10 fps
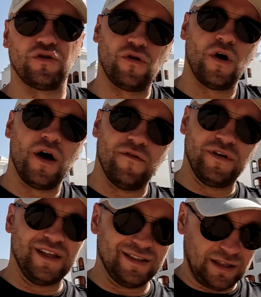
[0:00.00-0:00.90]
что
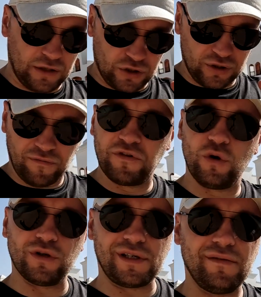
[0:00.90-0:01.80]
вы достаточно
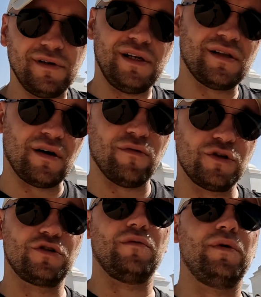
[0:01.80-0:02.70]
выносливы для
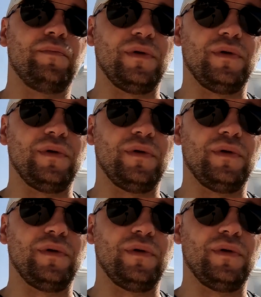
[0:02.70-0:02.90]
того, чтобы